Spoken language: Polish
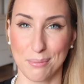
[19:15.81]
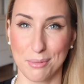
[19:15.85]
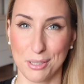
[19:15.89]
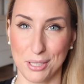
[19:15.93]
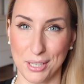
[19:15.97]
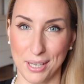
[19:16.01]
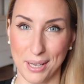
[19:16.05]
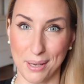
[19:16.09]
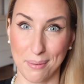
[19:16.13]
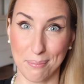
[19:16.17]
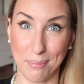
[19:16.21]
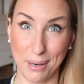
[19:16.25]

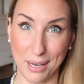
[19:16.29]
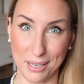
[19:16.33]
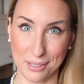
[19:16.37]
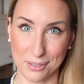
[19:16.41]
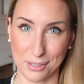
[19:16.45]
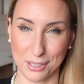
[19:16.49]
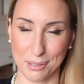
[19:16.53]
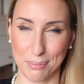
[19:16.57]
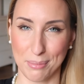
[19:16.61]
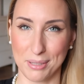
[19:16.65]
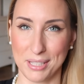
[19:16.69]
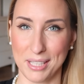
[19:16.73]
że bardzo
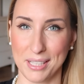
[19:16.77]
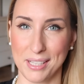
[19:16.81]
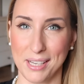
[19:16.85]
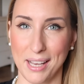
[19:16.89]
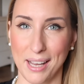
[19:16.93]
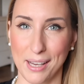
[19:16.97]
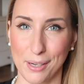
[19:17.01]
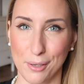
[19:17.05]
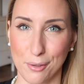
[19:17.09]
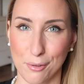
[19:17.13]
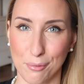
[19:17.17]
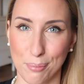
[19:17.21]
sobie
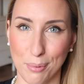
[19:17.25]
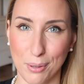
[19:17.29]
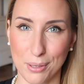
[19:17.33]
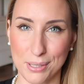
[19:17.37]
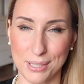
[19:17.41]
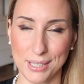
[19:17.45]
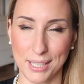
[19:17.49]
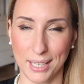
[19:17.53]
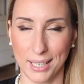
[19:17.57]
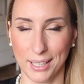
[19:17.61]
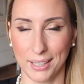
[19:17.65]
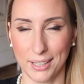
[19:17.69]
cenię I Love
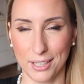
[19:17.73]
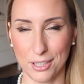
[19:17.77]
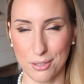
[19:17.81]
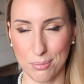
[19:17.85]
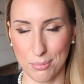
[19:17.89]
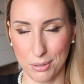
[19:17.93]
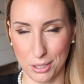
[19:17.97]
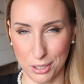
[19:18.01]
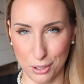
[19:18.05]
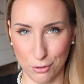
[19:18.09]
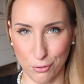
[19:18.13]
Boxa i też myślę,